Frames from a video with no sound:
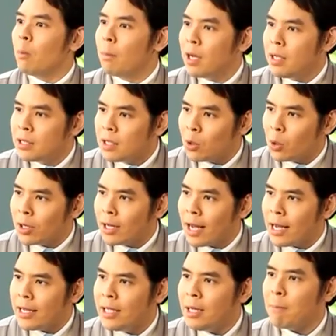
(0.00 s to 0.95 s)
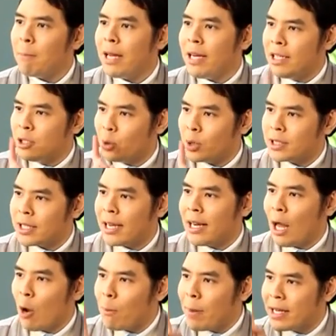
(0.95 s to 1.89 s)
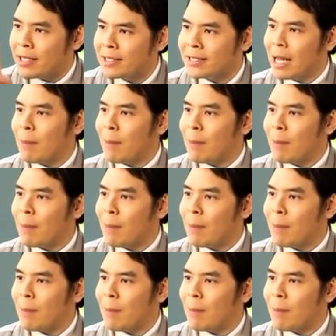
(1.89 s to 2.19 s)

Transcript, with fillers: ัาไปเจอคนไข้ที่เป็นอิสุกไซแล้ว เป็น